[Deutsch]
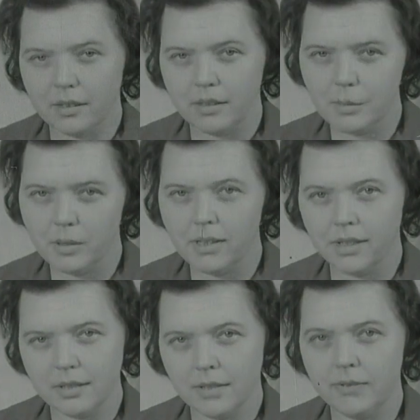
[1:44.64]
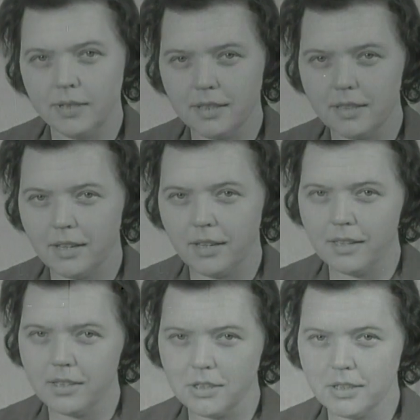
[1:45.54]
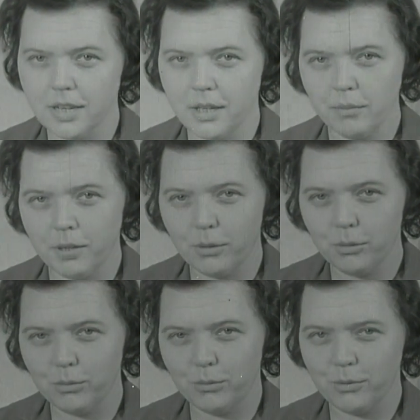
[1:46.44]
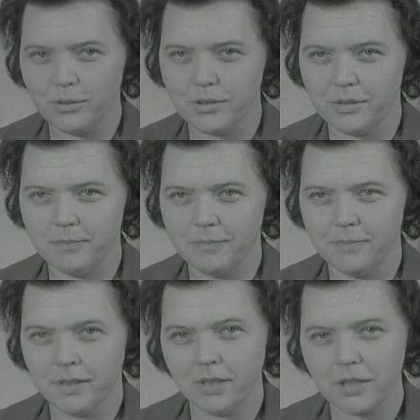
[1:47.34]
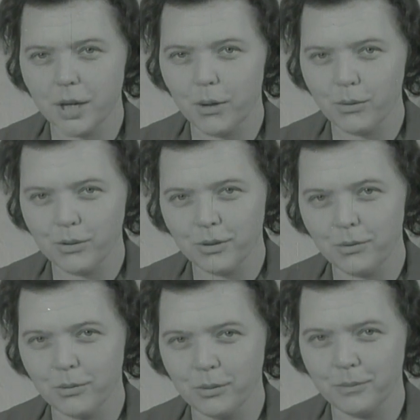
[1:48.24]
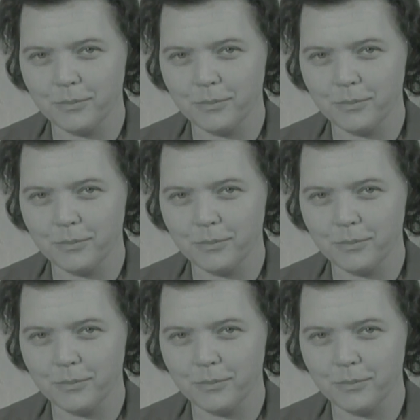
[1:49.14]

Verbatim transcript: Ich meine, dass nach 14 Jahren endlich die Zeit mal ruhen müsste. Die war traurig genug.